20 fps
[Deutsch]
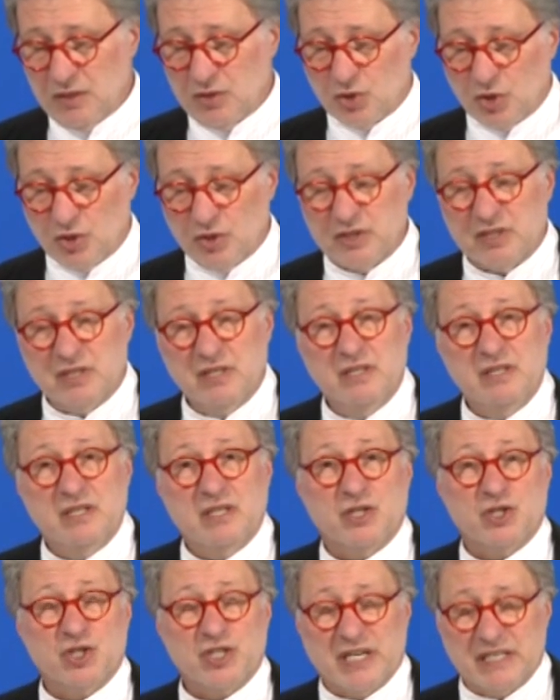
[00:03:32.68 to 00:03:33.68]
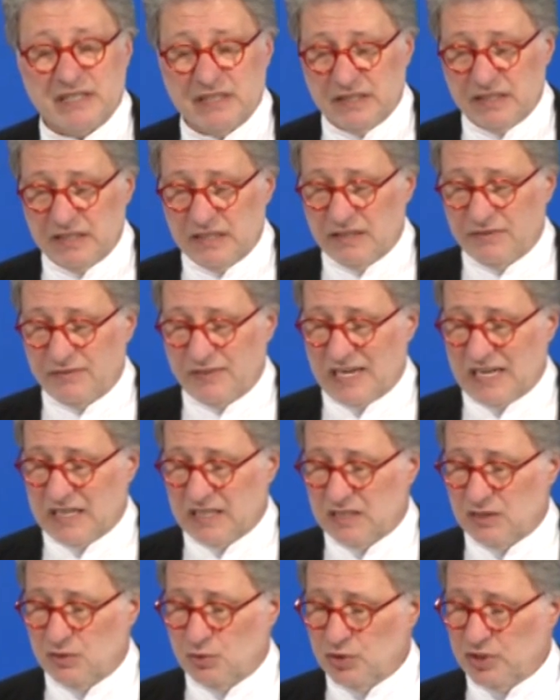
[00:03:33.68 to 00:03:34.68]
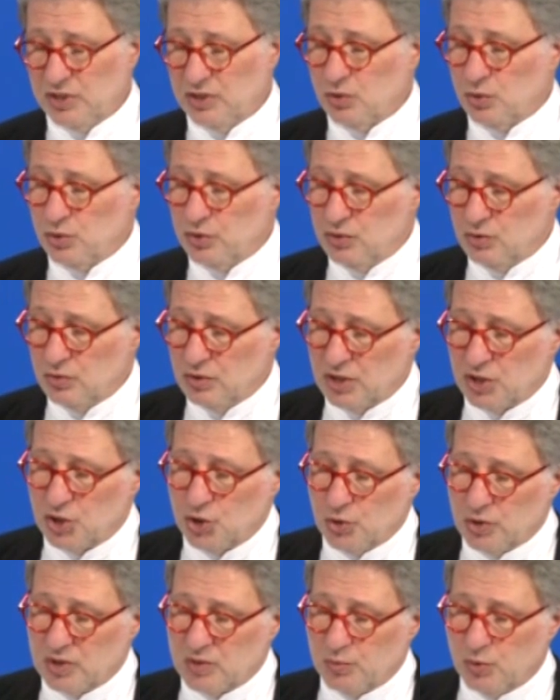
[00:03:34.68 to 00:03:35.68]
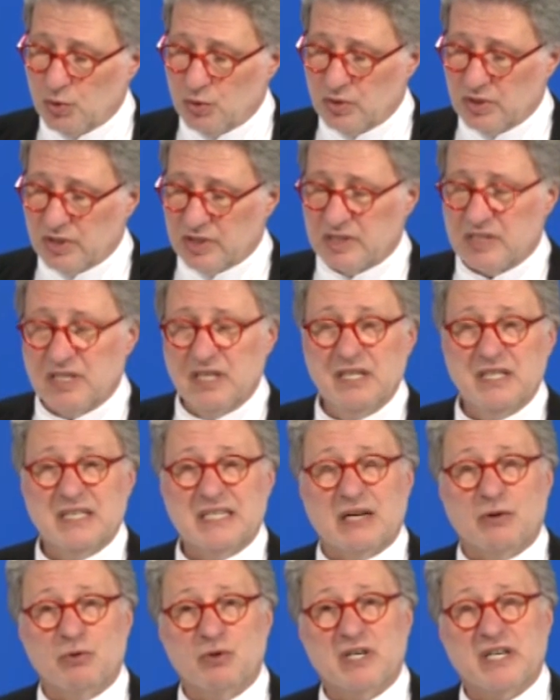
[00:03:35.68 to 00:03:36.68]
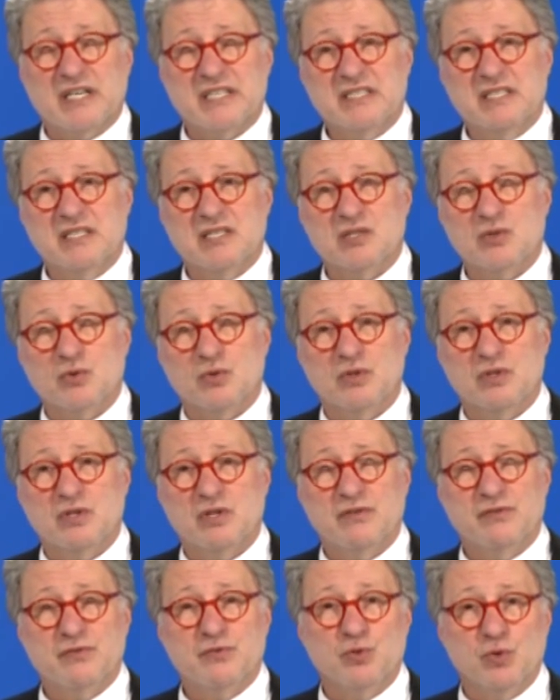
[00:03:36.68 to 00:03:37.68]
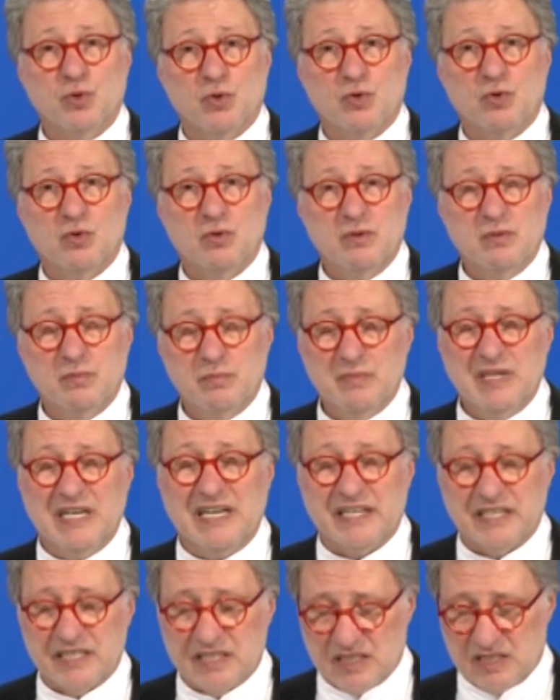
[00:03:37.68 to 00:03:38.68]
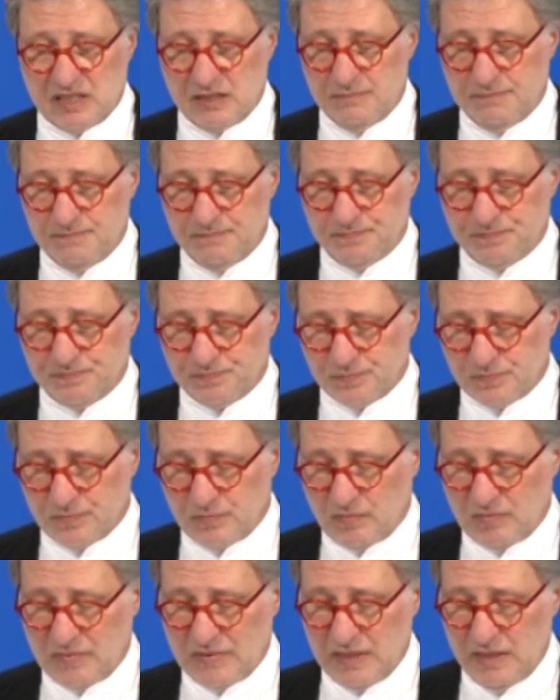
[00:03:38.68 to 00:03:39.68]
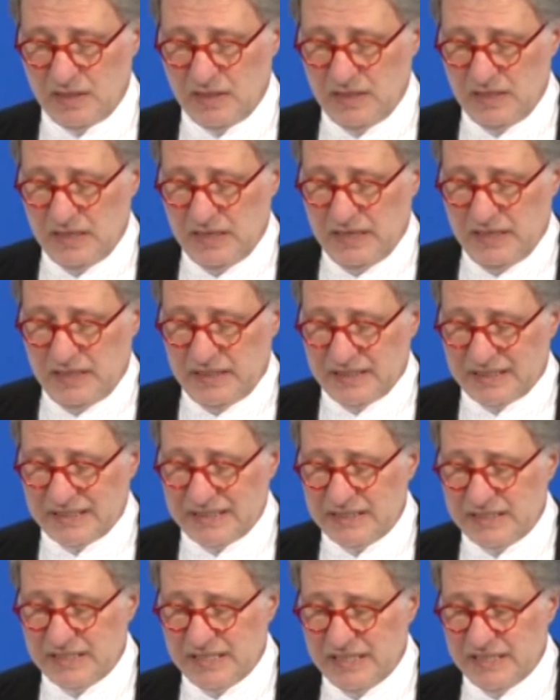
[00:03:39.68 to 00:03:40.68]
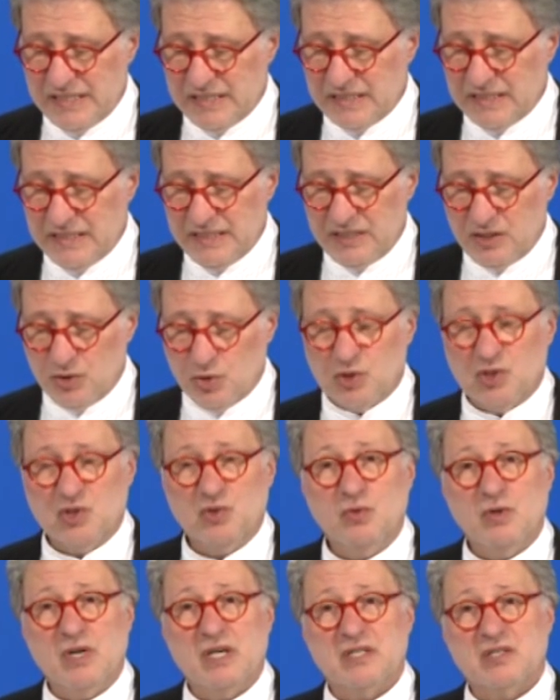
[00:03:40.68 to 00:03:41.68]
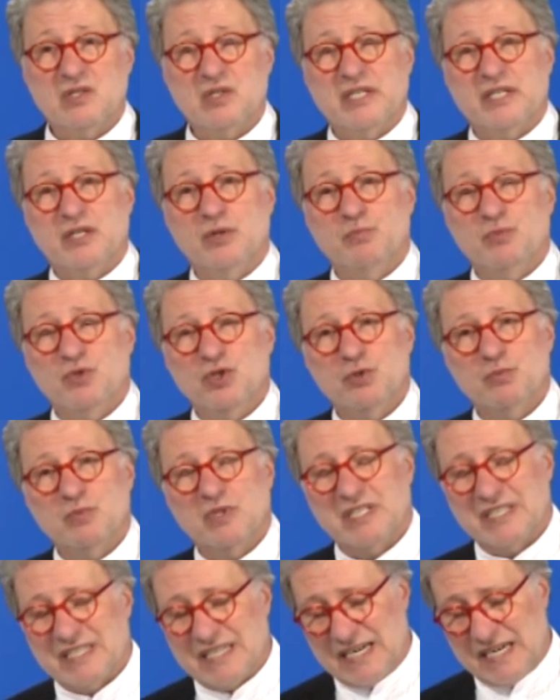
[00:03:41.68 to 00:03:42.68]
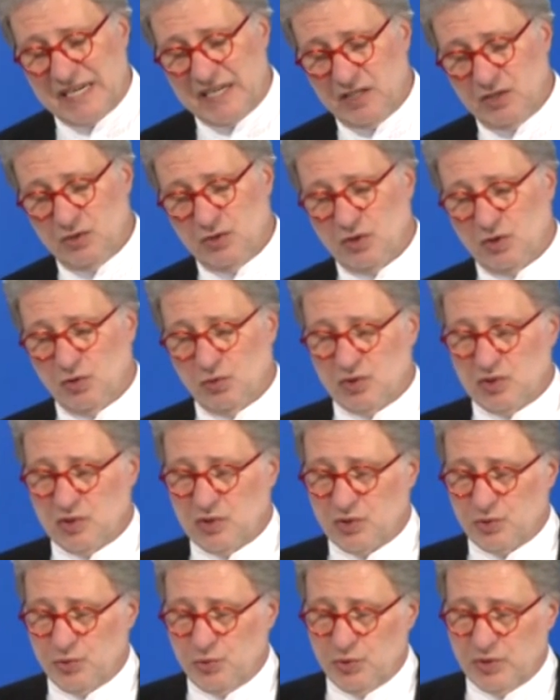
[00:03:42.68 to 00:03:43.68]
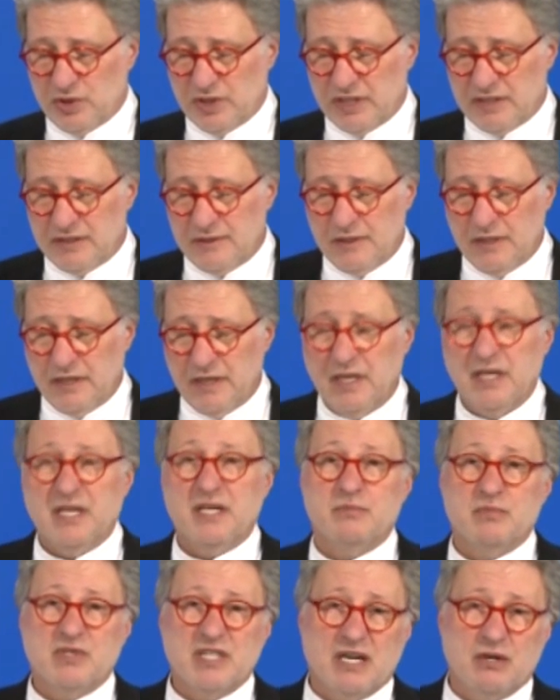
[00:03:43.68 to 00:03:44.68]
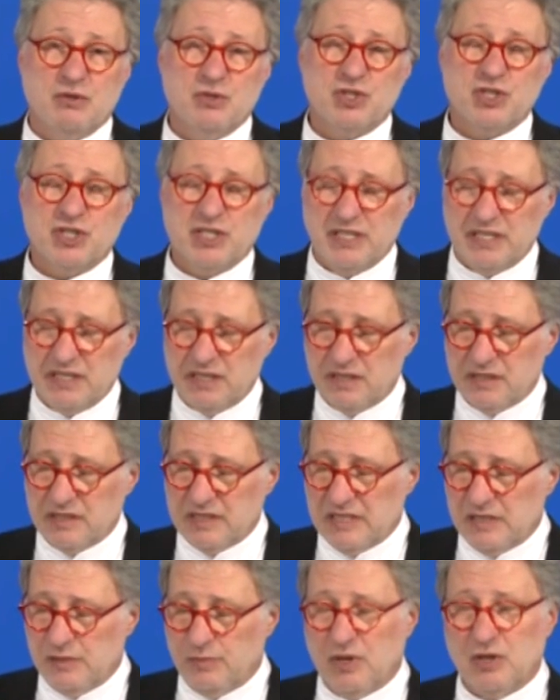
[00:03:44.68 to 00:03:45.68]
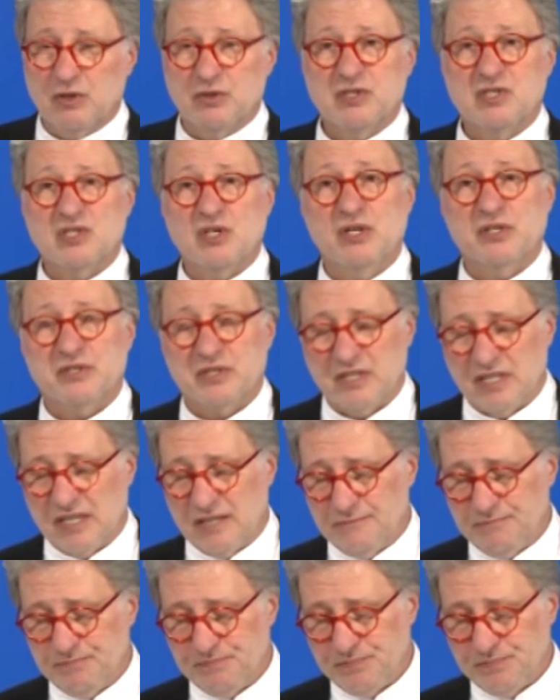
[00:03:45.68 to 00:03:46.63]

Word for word: Dort gestattete der Pharao die Gründung des Stützpunktes Naukratis unter Führung Milets. Die Griechen erhielten nicht nur Zugang zu ägyptischem Getreide und Luxusgütern im Tausch gegen Silber und Söldner.